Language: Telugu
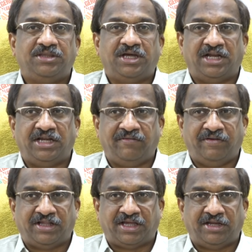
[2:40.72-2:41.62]
దాని
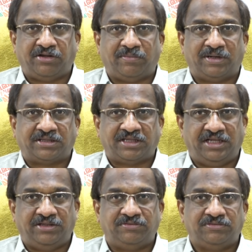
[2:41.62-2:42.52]
నివేదిక ఏంటో మనకు
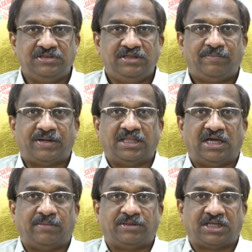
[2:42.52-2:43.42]
తెలియదు
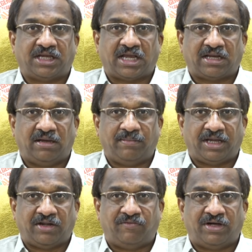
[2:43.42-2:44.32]
ప్రధానమంత్రికి
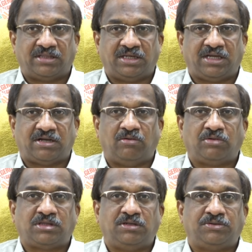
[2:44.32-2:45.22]
ఎకనామిక్ అడ్వైజరీ
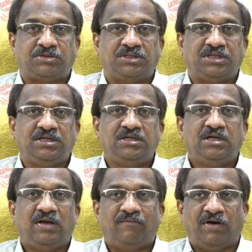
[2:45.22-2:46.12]
కౌన్సిల్ ఉంటుంది
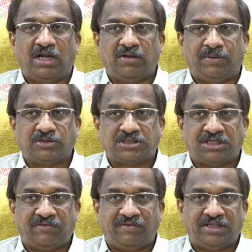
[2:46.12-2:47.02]
వాళ్ళు బహుశా
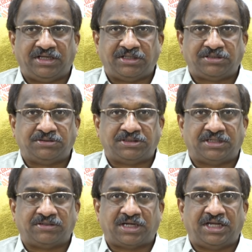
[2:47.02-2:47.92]
నివేదిక ఇచ్చి
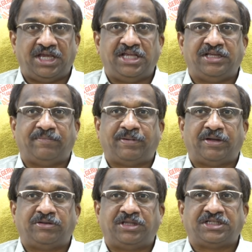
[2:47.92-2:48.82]
ఉంటారు కానీ ఏం
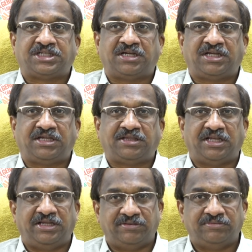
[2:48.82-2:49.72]
చెప్పారో దేశానికి
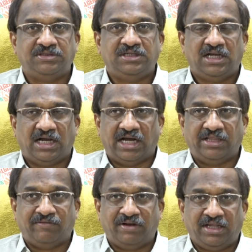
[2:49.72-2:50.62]
తెలియదు
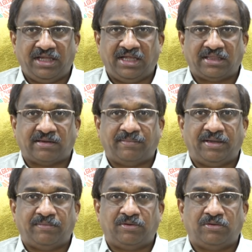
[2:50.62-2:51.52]
అందువల్ల ఈ
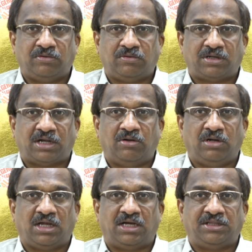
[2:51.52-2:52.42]
సమయంలో
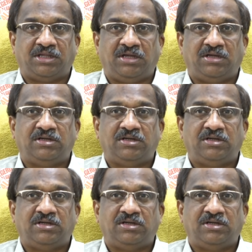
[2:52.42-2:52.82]
రాహుల్ గాంధీ